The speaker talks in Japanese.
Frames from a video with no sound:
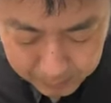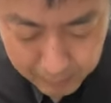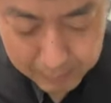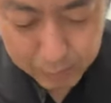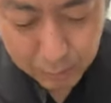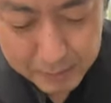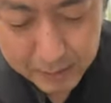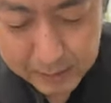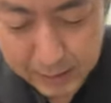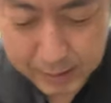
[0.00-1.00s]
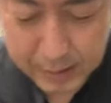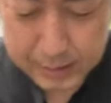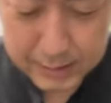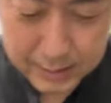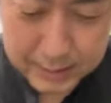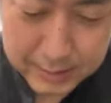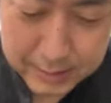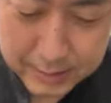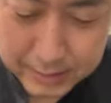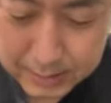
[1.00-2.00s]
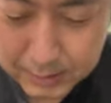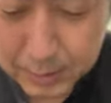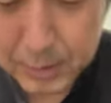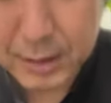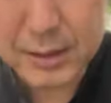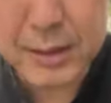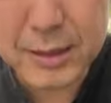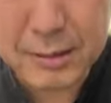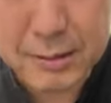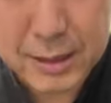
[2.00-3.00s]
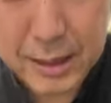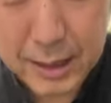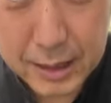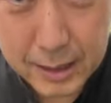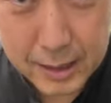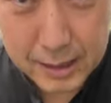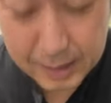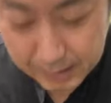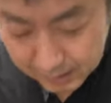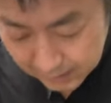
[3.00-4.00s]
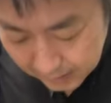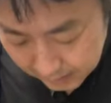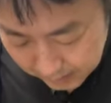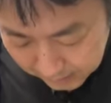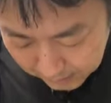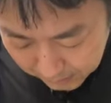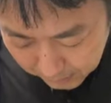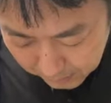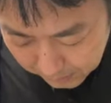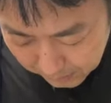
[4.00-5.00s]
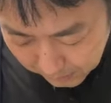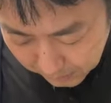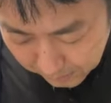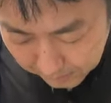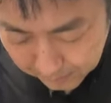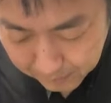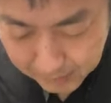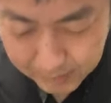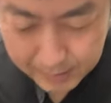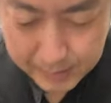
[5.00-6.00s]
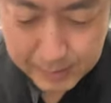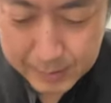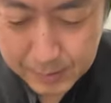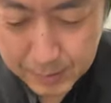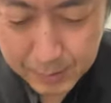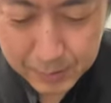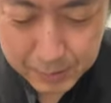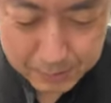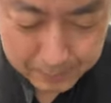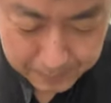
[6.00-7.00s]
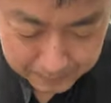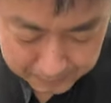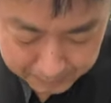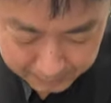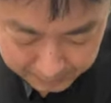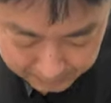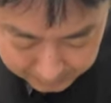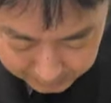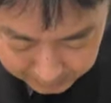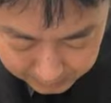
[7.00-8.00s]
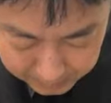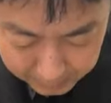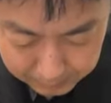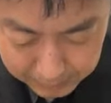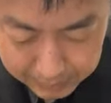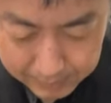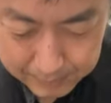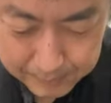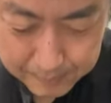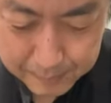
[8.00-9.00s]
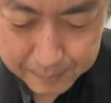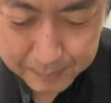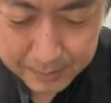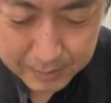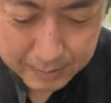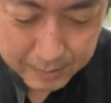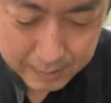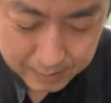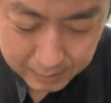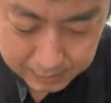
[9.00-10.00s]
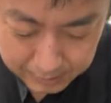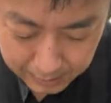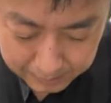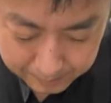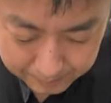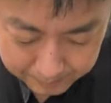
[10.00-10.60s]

まああんま飛び出さない感じですこれねちっちゃく切ったからねこういうのをどんどん入れていきますひたすら